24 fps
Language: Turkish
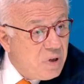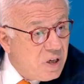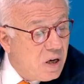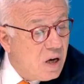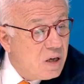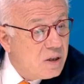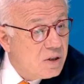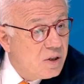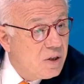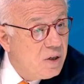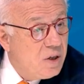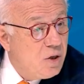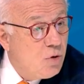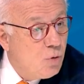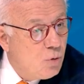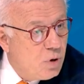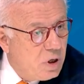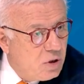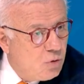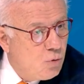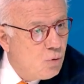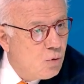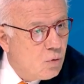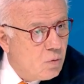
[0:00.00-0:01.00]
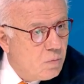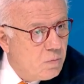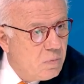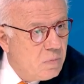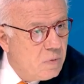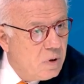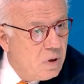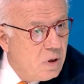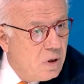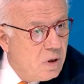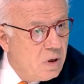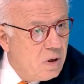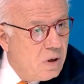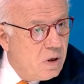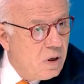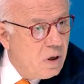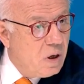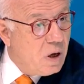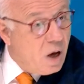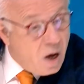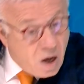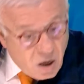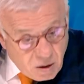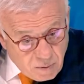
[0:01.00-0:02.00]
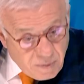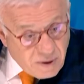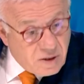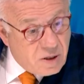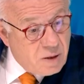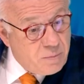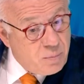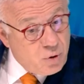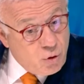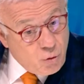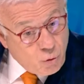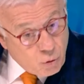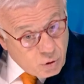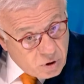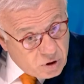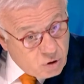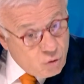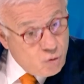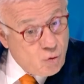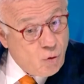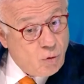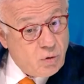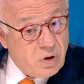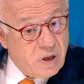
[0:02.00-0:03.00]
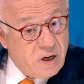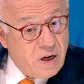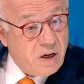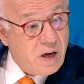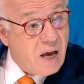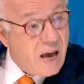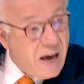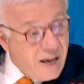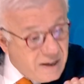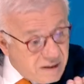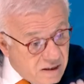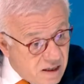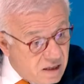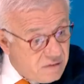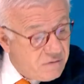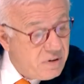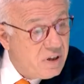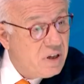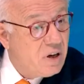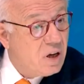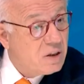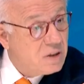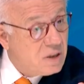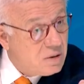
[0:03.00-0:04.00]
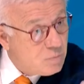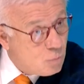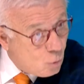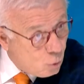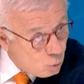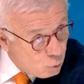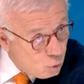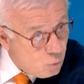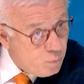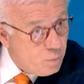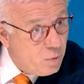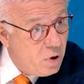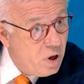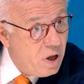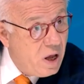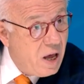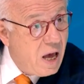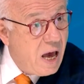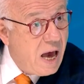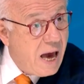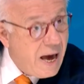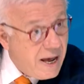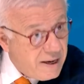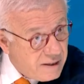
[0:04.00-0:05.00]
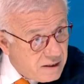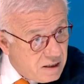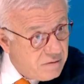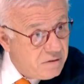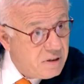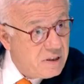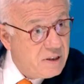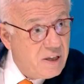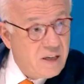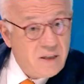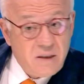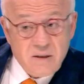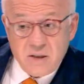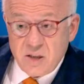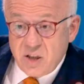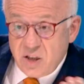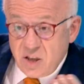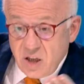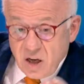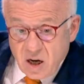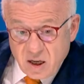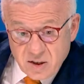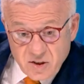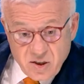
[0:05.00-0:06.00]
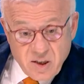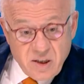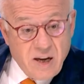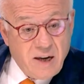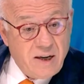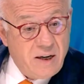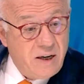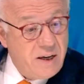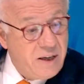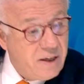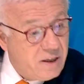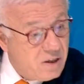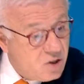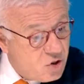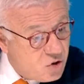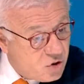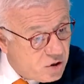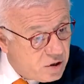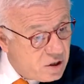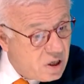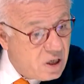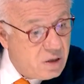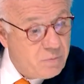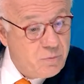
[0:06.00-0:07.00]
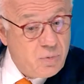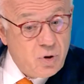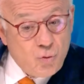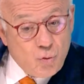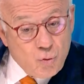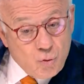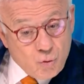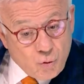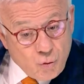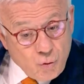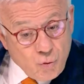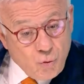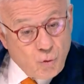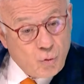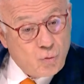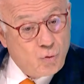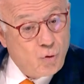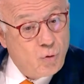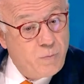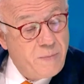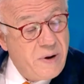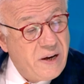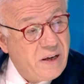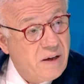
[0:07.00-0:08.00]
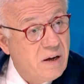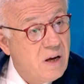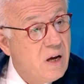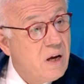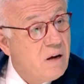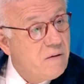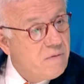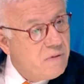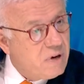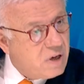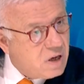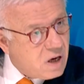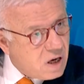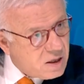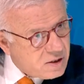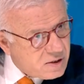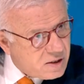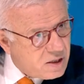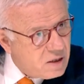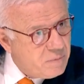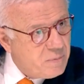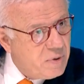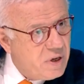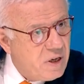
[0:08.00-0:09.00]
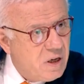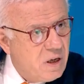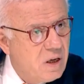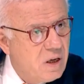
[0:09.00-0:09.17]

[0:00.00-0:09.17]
gazeteyi yönetiyorum. Elbette bir yönetici olarak her devrin adamı olup her devirde siyasilerle ilişkilerimi düzgün götürmek ve gazetemi